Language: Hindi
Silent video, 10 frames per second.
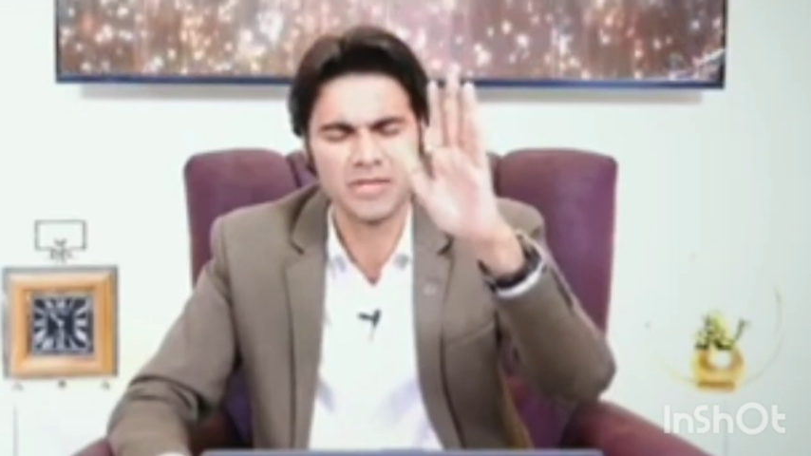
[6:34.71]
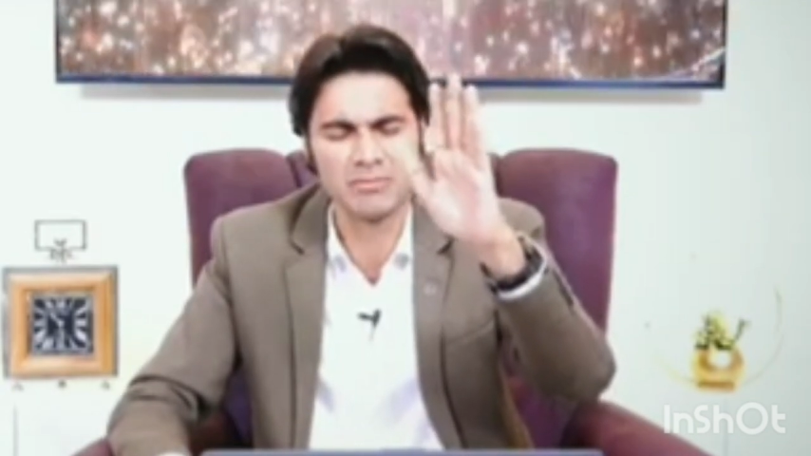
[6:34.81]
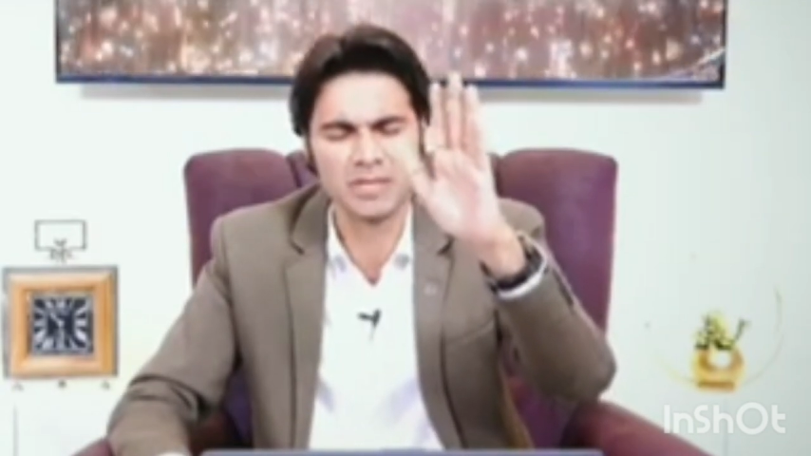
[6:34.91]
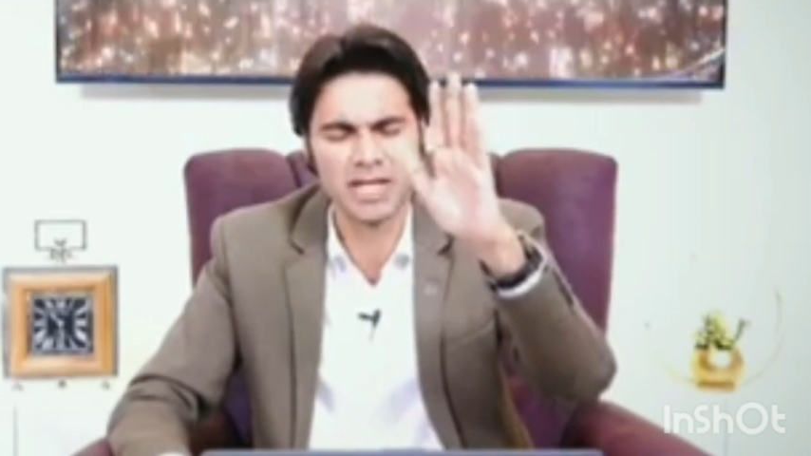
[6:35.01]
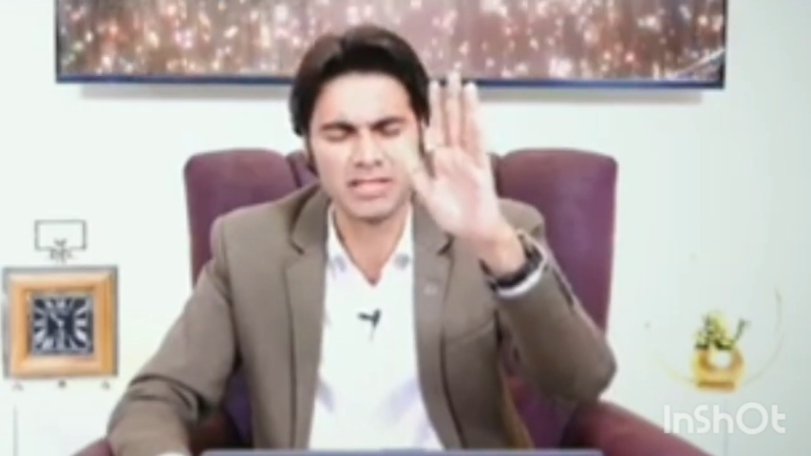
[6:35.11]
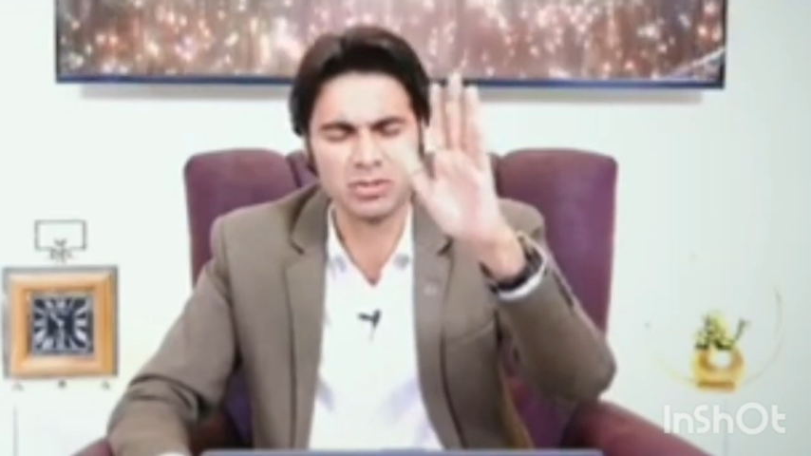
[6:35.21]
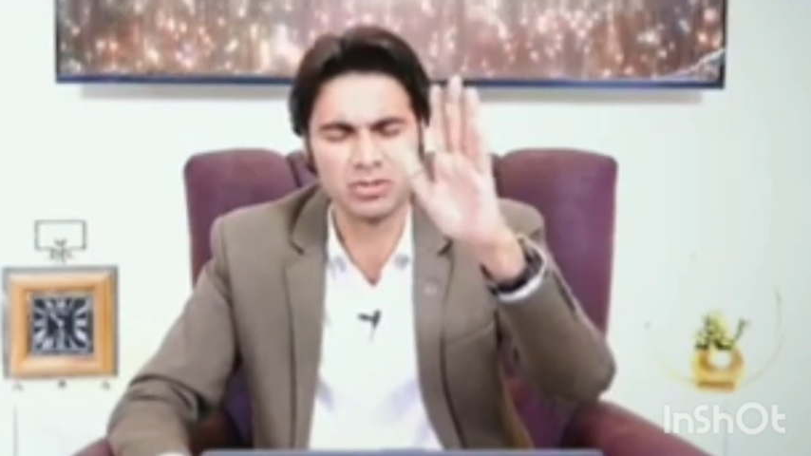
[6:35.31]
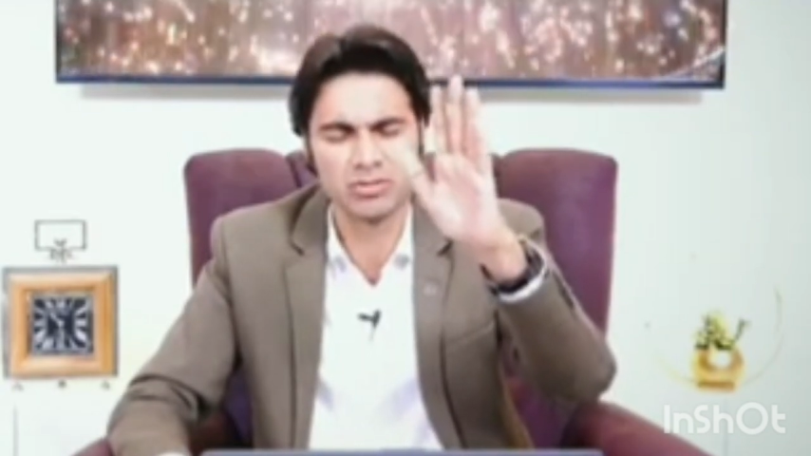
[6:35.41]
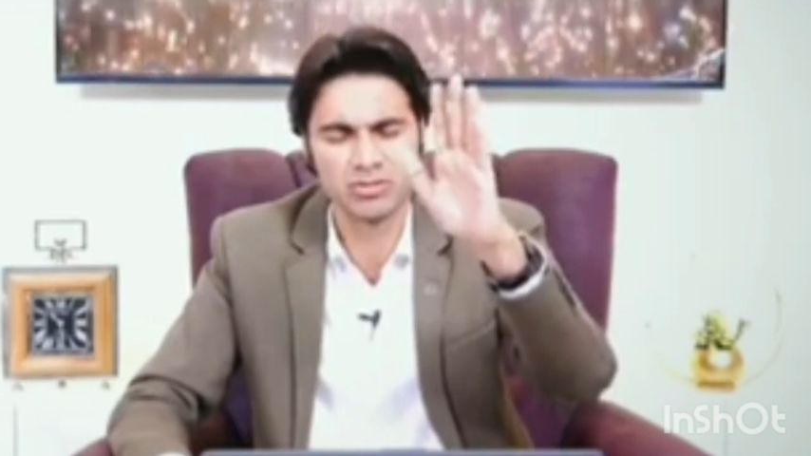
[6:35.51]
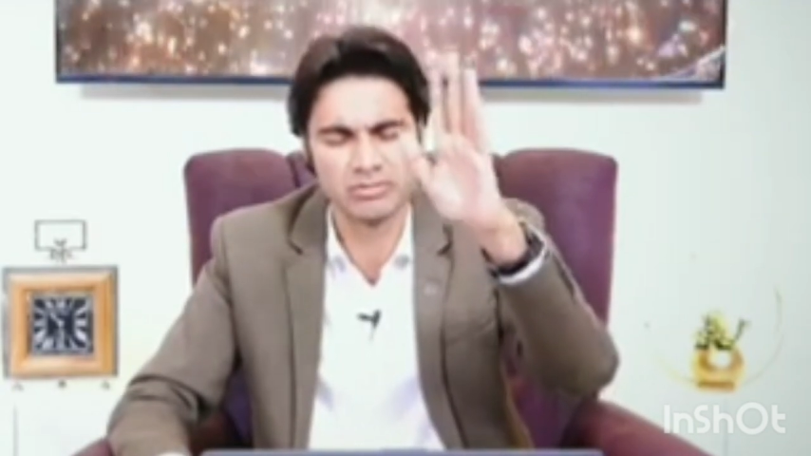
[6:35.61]
कि मेरे
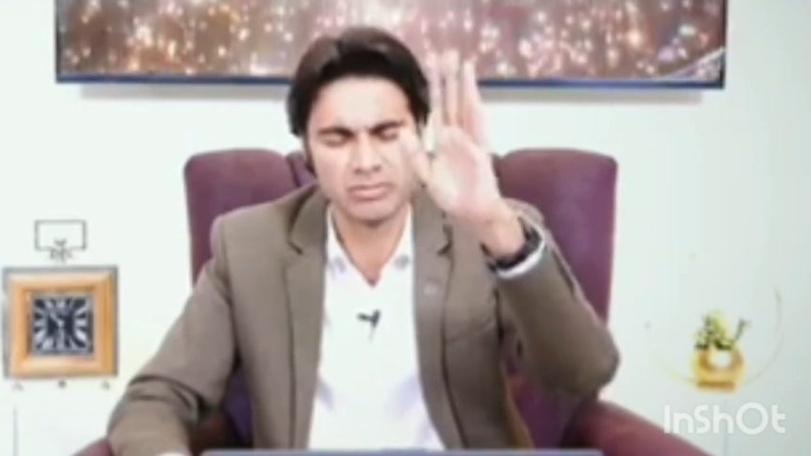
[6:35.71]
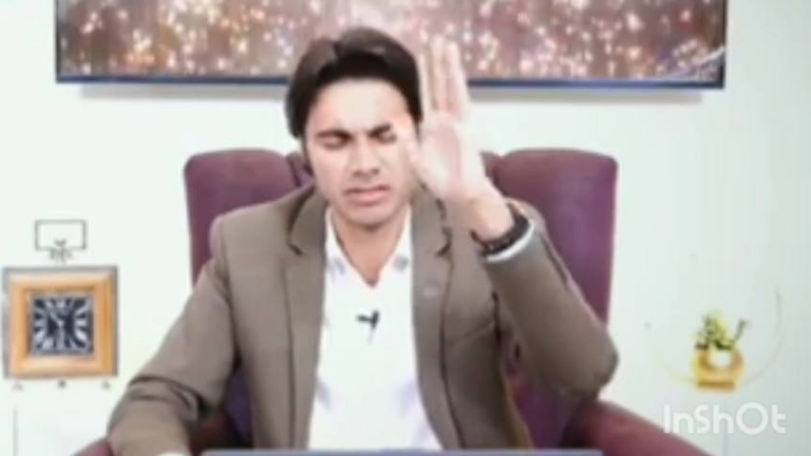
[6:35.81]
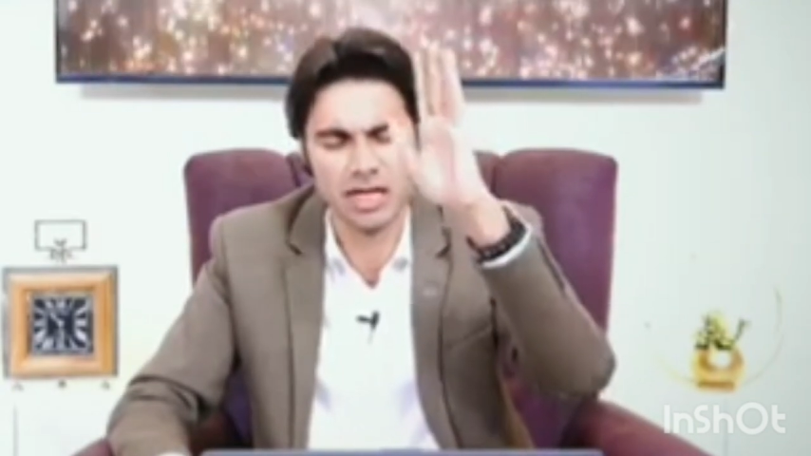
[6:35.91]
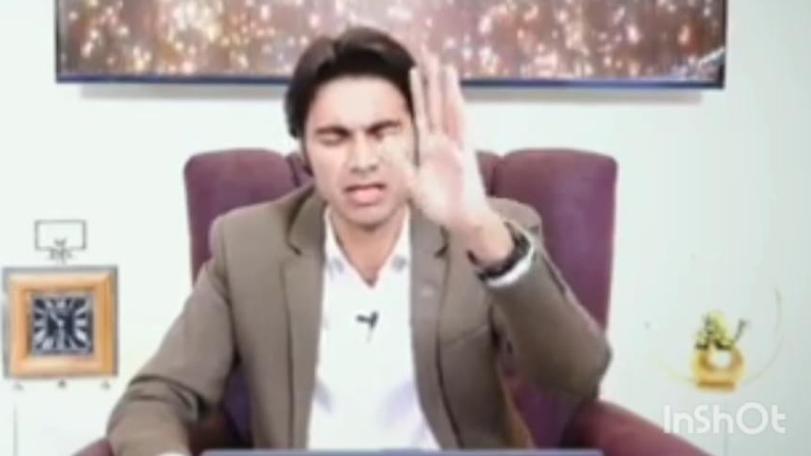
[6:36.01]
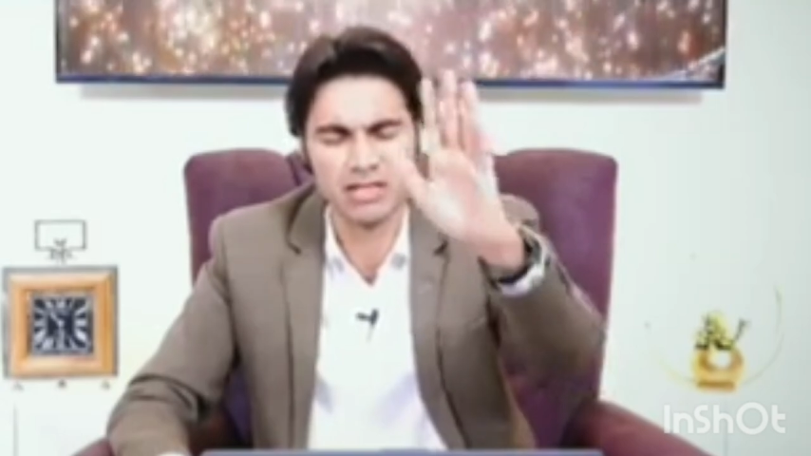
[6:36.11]
यीशु मसीह में